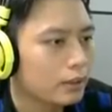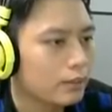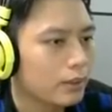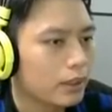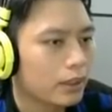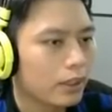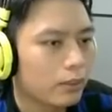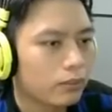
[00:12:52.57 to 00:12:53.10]
lên cho
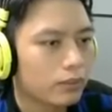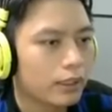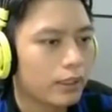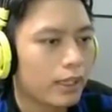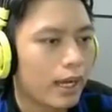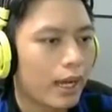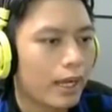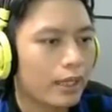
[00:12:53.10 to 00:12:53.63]
mình cái ngọc
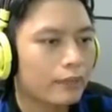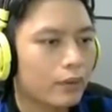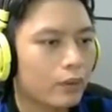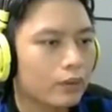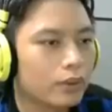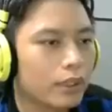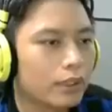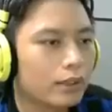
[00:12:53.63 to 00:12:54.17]
nghìn hai
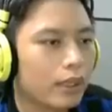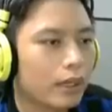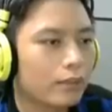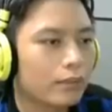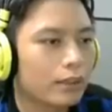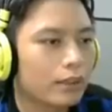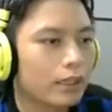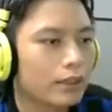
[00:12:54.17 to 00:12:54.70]
ulti thẳng
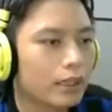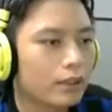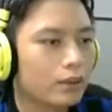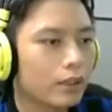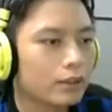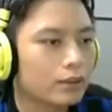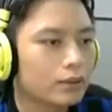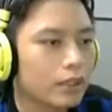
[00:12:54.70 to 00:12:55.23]
mặt leo răng
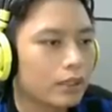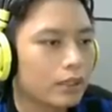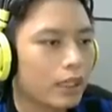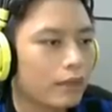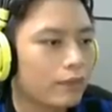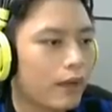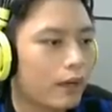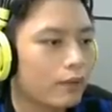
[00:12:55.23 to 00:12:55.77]
luôn gió
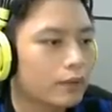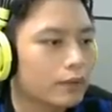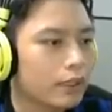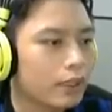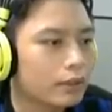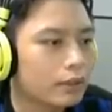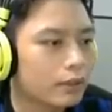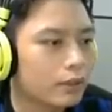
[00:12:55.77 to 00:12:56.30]
tan vào và
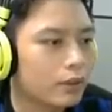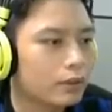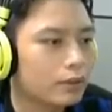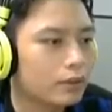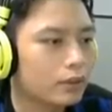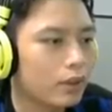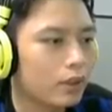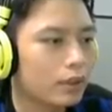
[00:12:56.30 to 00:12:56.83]
sẽ là tình huống
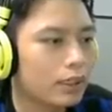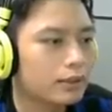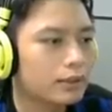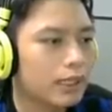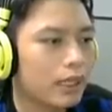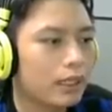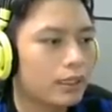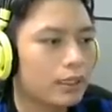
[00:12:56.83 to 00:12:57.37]
tóc anh
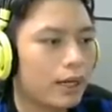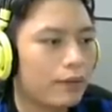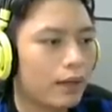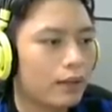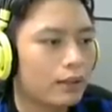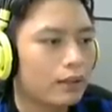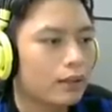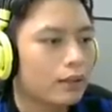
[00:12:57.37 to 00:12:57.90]
chàng ấp cà
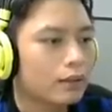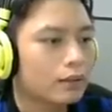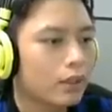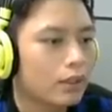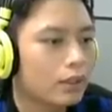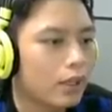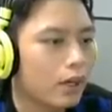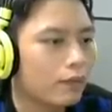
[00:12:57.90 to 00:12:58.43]
vào
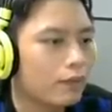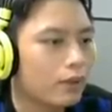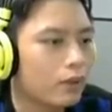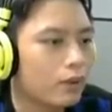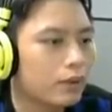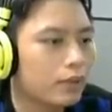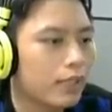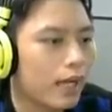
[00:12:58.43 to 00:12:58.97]
nó không và
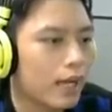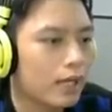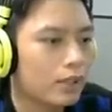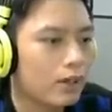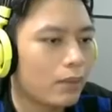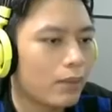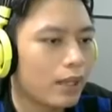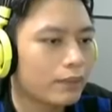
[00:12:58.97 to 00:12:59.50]
Kunka
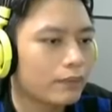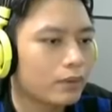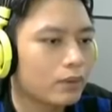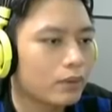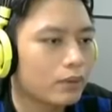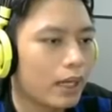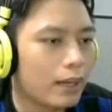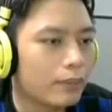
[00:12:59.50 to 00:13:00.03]
có mặt và
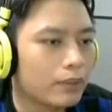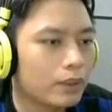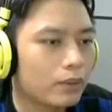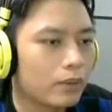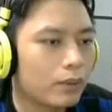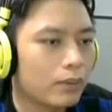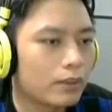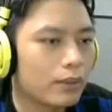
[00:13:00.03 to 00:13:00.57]
Kunka
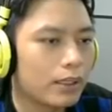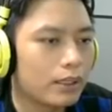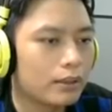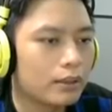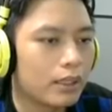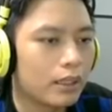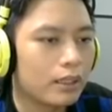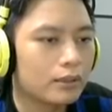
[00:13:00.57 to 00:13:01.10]
tình huống mình bị
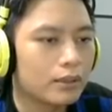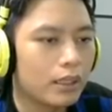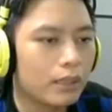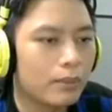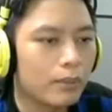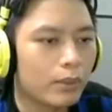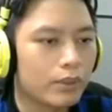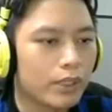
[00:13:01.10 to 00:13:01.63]
nhỡ
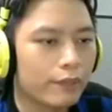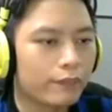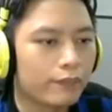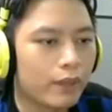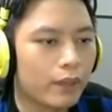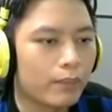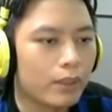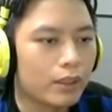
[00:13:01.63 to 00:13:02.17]
nhỡ một nhịp
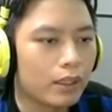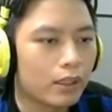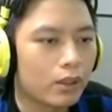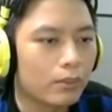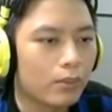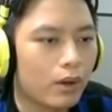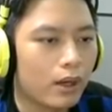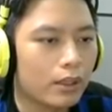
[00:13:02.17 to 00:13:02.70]
và bây giờ là
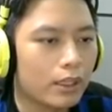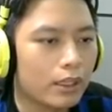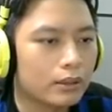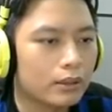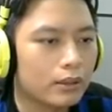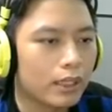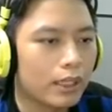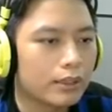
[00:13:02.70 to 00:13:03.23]
con bò đến
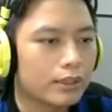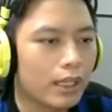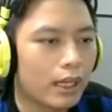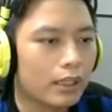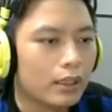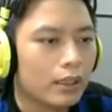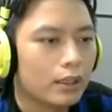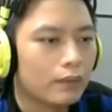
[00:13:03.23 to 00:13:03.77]
từ anh
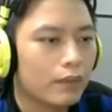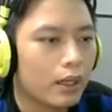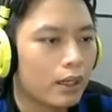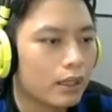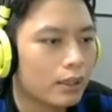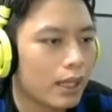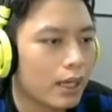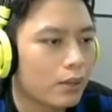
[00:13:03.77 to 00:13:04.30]
chàng và
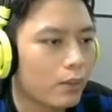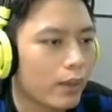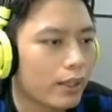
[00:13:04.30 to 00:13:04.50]
Hubka